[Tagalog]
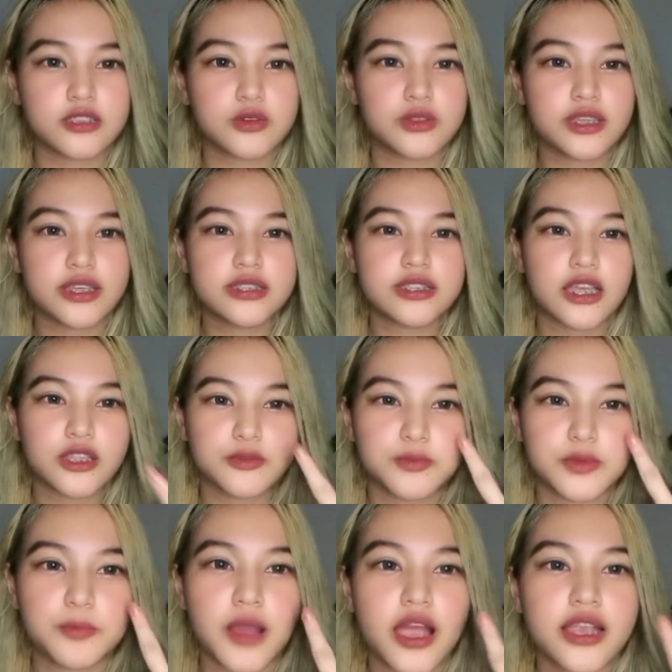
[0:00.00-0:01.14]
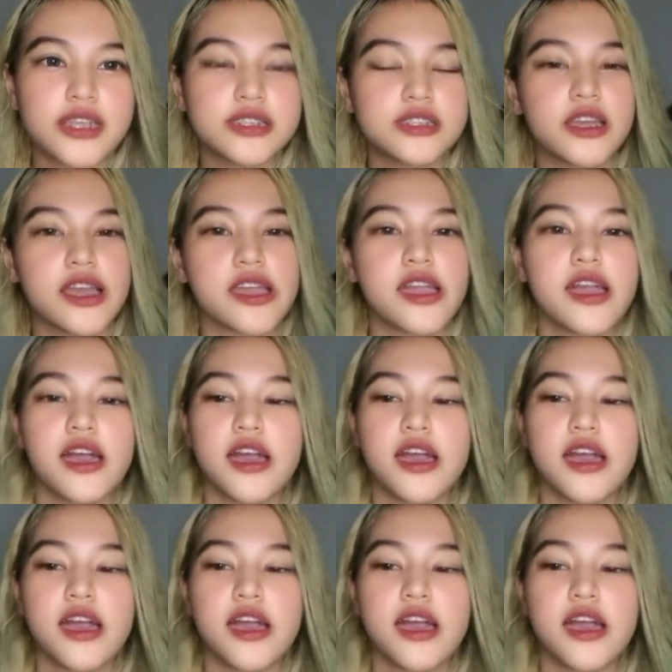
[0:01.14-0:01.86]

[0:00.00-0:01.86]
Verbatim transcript: So they sent me Paris Grey